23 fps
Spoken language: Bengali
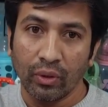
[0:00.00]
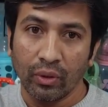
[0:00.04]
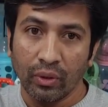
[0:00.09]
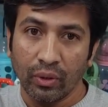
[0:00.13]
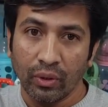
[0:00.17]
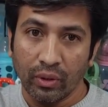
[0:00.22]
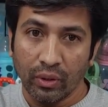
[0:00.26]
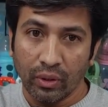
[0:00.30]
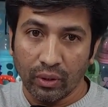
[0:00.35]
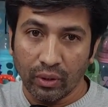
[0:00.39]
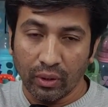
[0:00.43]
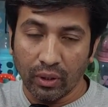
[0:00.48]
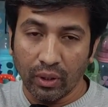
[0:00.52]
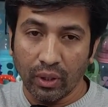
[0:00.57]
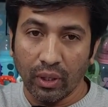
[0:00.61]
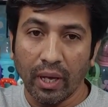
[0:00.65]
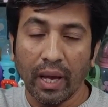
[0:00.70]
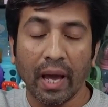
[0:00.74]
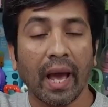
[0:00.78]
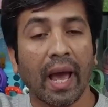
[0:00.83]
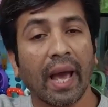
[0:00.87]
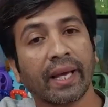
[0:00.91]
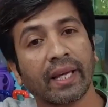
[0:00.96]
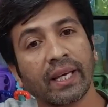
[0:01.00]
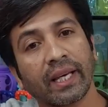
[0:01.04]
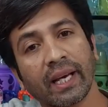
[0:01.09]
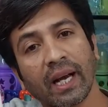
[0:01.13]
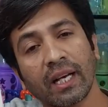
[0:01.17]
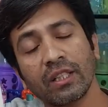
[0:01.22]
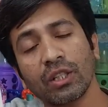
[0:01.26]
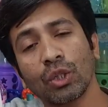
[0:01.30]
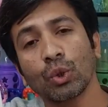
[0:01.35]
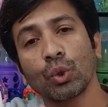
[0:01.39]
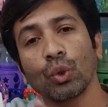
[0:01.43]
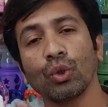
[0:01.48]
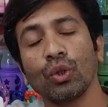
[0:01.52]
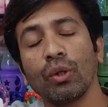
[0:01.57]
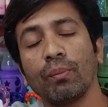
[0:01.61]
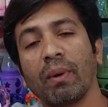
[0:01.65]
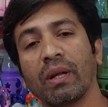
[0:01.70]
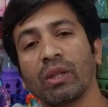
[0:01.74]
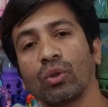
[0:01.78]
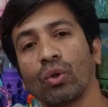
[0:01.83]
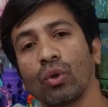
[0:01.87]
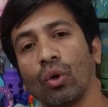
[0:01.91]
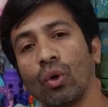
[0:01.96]
দুইটা কি একই কাজ হ্যাঁ, একই কাজ
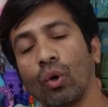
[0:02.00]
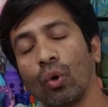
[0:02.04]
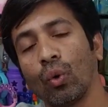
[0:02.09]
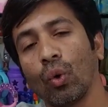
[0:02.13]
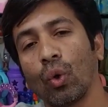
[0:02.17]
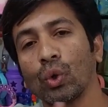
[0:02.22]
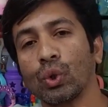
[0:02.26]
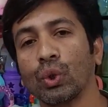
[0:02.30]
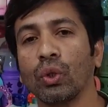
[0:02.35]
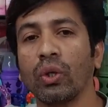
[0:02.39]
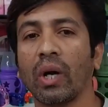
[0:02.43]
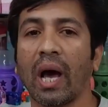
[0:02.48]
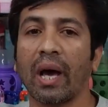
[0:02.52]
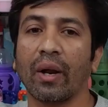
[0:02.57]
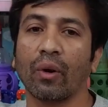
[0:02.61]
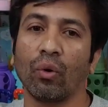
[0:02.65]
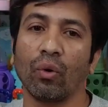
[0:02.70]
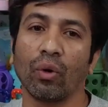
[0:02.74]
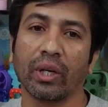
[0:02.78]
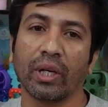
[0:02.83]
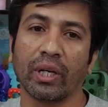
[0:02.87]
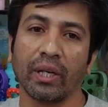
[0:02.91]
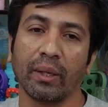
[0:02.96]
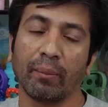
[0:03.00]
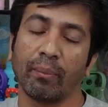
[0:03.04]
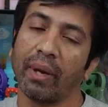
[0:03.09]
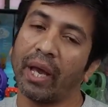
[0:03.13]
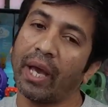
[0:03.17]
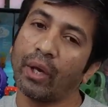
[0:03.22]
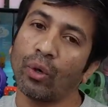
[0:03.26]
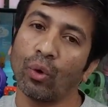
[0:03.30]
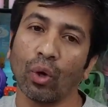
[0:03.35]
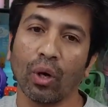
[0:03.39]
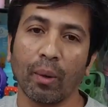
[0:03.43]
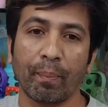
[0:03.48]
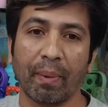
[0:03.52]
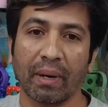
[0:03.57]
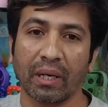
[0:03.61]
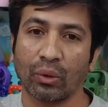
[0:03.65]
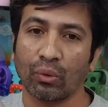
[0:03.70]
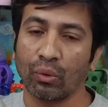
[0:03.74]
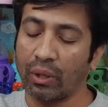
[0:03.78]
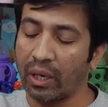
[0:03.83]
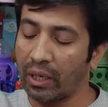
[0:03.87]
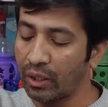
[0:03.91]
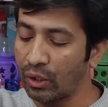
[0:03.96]
শুধুমাত্র হলো লোশন আর হলো ক্রিম এই হলো
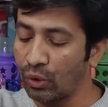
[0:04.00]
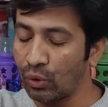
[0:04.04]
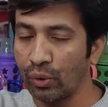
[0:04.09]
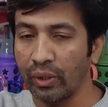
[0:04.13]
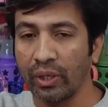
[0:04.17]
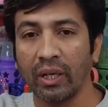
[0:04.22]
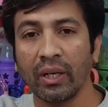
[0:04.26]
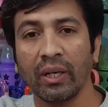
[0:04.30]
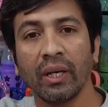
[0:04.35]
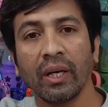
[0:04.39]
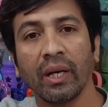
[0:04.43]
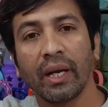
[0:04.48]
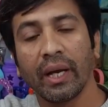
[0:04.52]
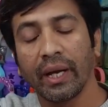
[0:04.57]
পার্থক্য আর কিছুই না